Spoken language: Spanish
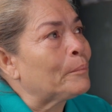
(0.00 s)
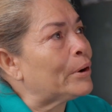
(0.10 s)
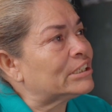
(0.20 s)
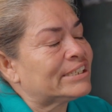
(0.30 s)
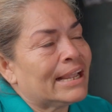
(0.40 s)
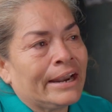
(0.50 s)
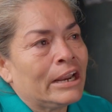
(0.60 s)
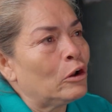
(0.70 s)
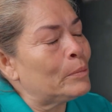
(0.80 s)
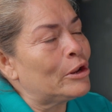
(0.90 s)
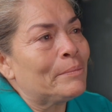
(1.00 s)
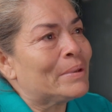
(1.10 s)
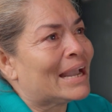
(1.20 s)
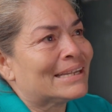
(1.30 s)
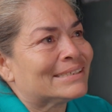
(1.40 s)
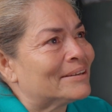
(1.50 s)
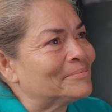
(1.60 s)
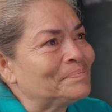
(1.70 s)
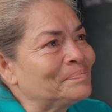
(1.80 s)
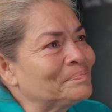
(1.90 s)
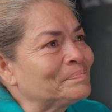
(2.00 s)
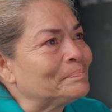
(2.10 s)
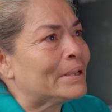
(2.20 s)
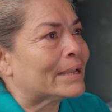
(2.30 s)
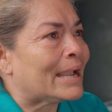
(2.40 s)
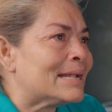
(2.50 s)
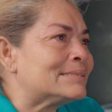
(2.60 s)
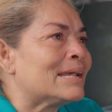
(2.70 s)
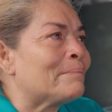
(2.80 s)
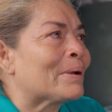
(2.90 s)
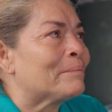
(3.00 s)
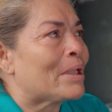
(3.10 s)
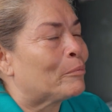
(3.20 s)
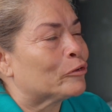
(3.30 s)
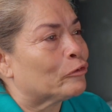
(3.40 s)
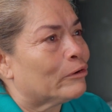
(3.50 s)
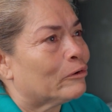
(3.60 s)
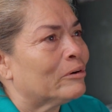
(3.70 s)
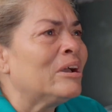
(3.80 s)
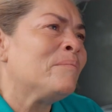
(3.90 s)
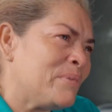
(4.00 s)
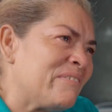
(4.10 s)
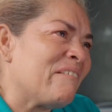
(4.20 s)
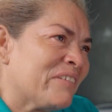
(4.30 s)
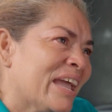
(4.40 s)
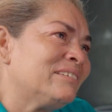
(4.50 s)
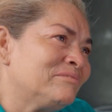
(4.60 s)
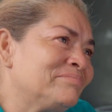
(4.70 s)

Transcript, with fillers: Pues el anhelo mío es mi casa, mi casa para que mi esposo viva bien,